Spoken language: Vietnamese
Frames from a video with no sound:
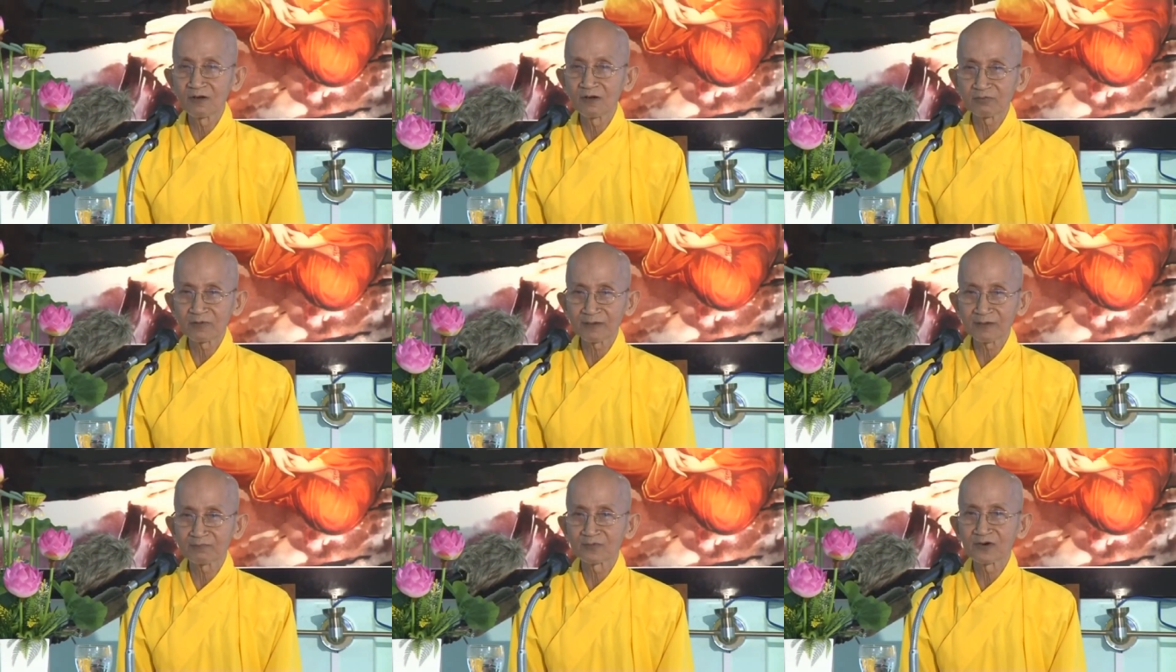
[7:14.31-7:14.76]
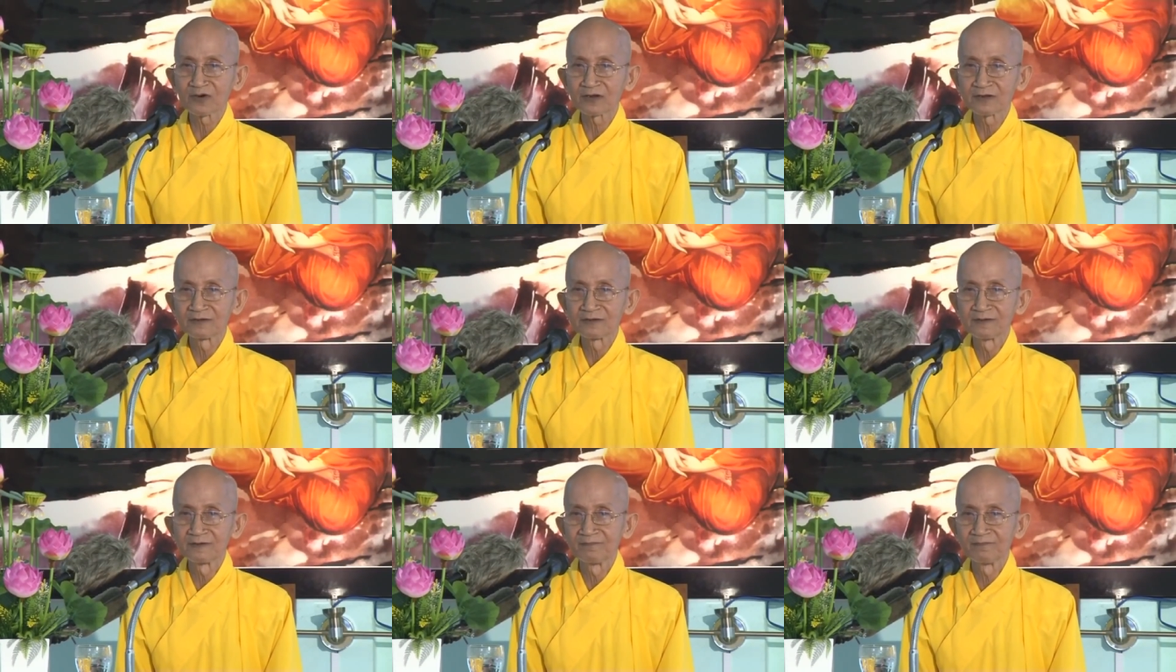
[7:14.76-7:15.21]
độc lập
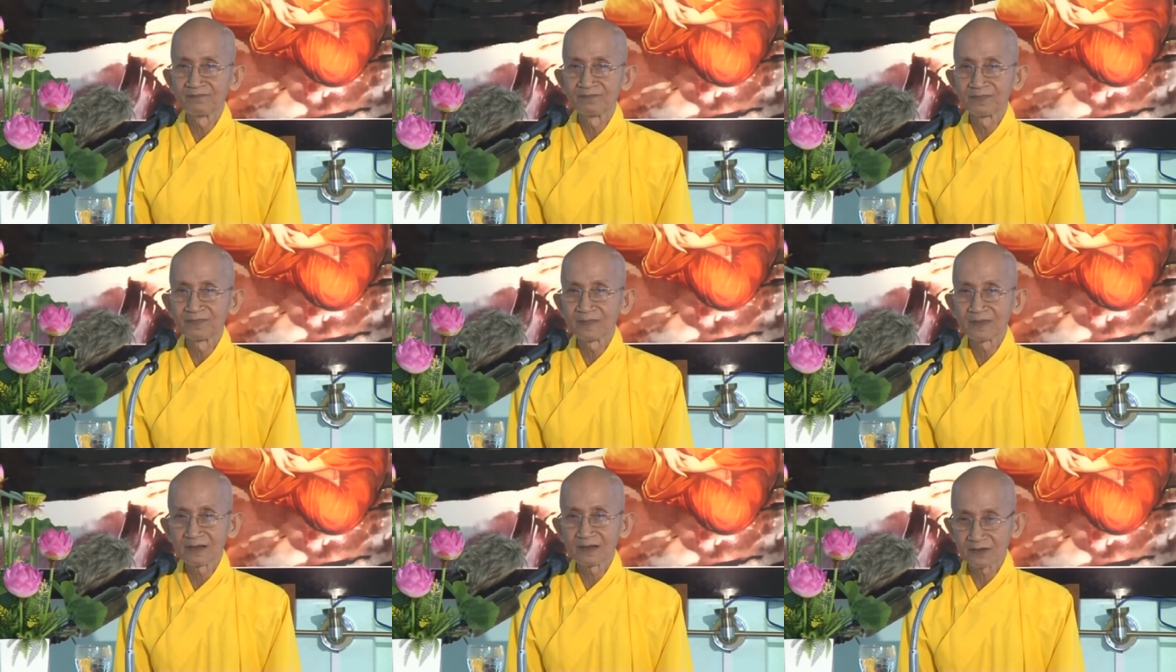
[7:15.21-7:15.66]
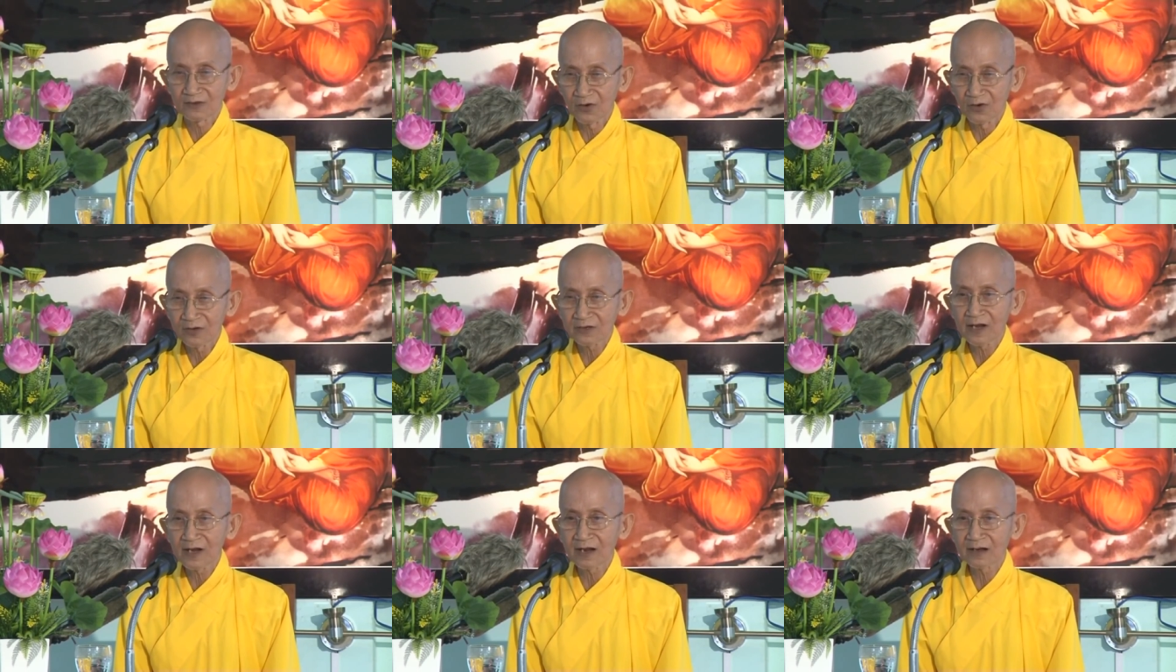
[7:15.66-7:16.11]
rồi
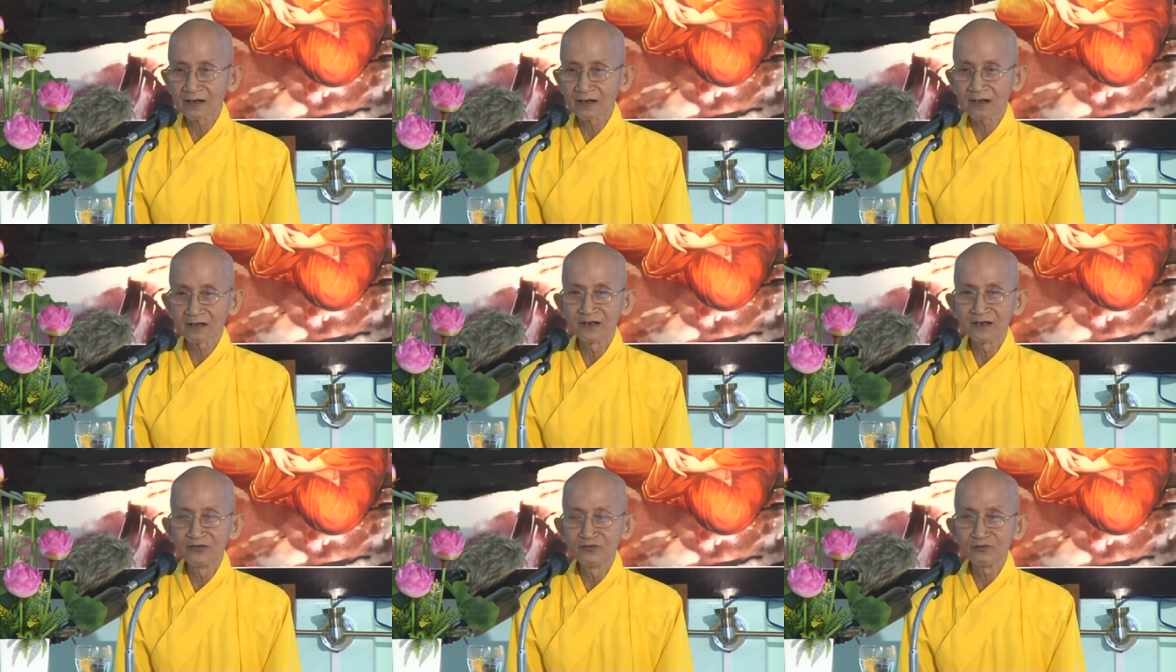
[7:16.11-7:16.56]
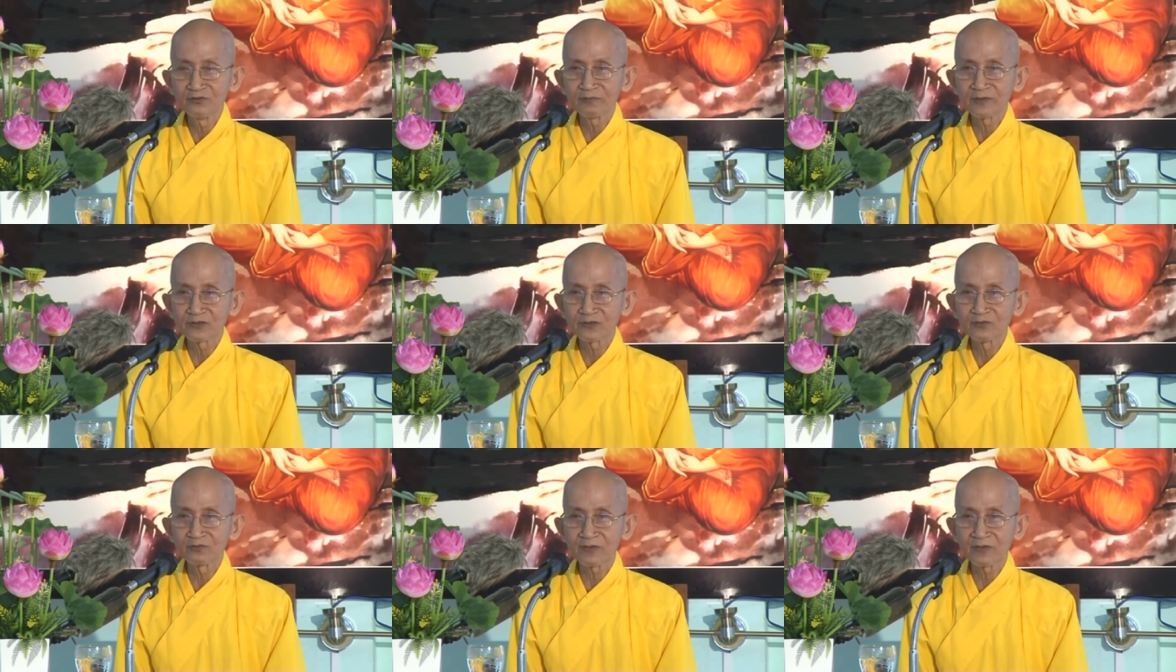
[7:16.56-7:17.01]
rõ ràng là
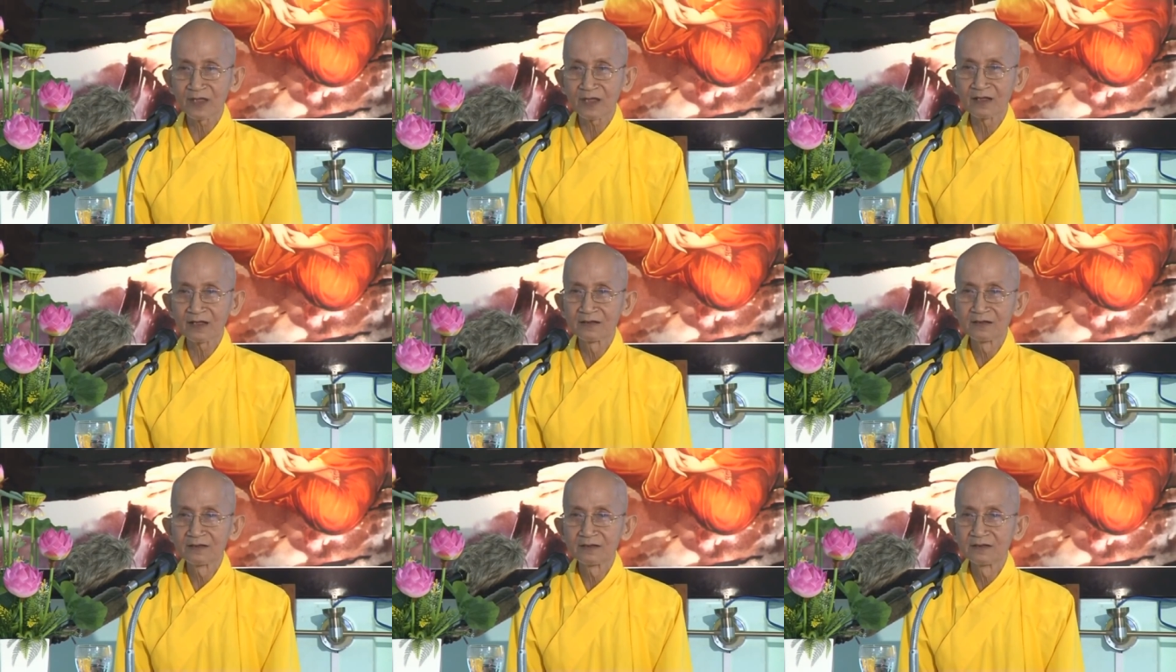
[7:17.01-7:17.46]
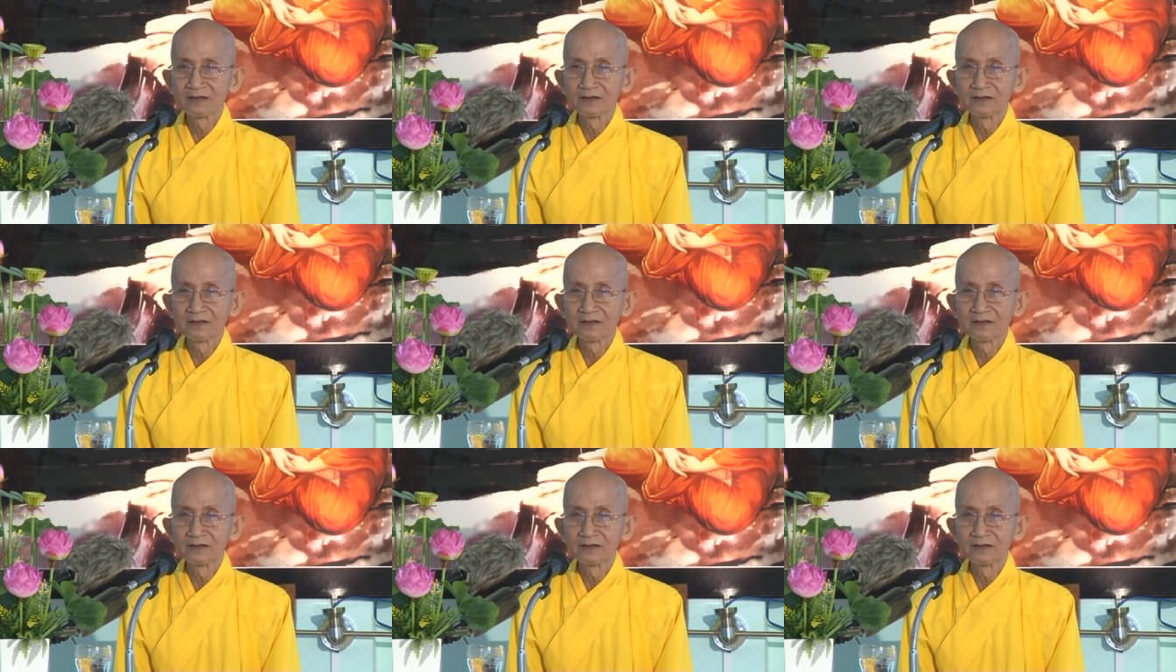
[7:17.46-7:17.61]
nếu mà chúng ta